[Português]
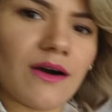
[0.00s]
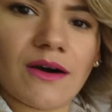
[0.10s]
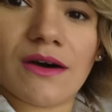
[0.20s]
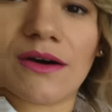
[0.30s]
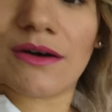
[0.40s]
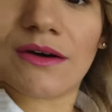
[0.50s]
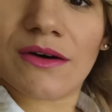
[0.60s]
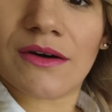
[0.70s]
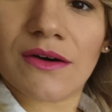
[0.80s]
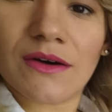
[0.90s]
ó,
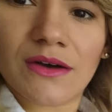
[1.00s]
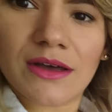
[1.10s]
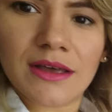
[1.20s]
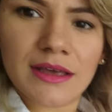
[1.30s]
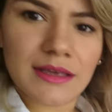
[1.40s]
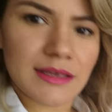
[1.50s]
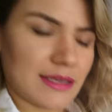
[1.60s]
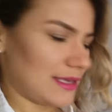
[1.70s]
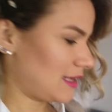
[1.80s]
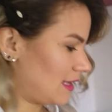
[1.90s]

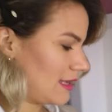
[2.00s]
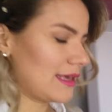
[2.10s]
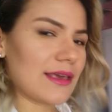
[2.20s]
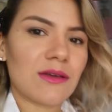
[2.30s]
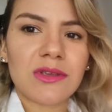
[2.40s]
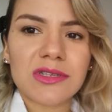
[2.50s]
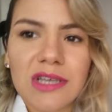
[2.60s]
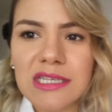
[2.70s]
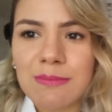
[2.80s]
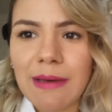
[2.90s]
e eu tô
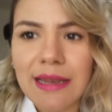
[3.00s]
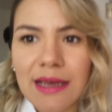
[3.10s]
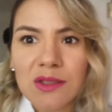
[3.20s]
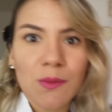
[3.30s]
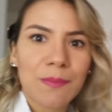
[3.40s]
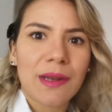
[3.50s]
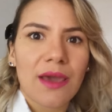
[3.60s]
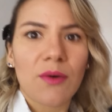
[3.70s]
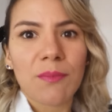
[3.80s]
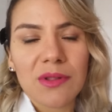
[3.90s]
só esperando
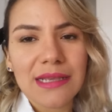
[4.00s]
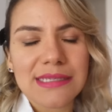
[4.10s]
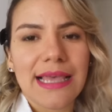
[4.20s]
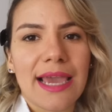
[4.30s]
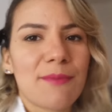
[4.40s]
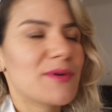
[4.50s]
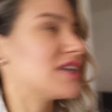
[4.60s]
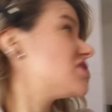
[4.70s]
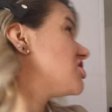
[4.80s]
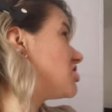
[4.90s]
pra eu poder sair,
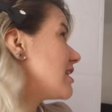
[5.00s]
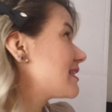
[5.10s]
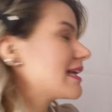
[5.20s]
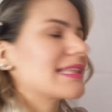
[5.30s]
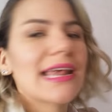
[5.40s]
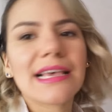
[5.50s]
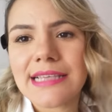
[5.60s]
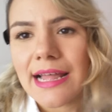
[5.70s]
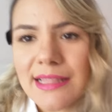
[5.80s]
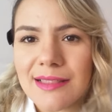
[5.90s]
porque a gente já tá
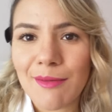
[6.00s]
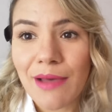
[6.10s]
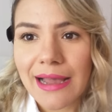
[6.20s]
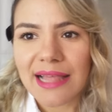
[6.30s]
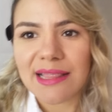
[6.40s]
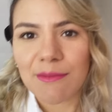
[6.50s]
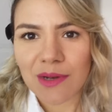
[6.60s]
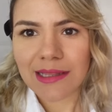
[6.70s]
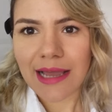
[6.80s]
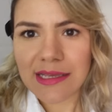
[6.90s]
atrasada. Tá marcada
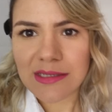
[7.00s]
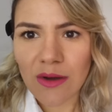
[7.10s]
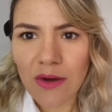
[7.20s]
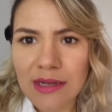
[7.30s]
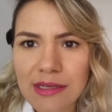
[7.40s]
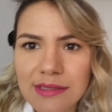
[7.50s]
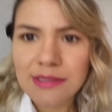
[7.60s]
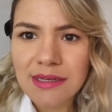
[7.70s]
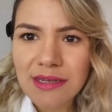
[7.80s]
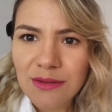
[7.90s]
pra 10
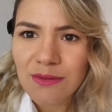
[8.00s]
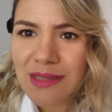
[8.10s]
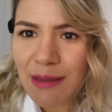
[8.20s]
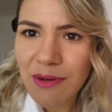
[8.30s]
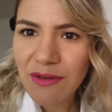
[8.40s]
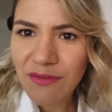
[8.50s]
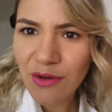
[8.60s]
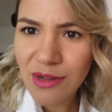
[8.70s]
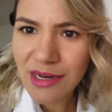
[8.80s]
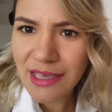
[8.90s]
horas, não dá pra
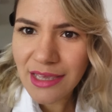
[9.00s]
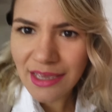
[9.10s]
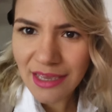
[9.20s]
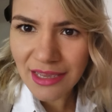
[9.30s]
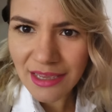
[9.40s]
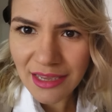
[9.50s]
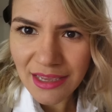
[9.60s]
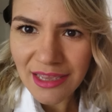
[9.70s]
ver a hora aqui,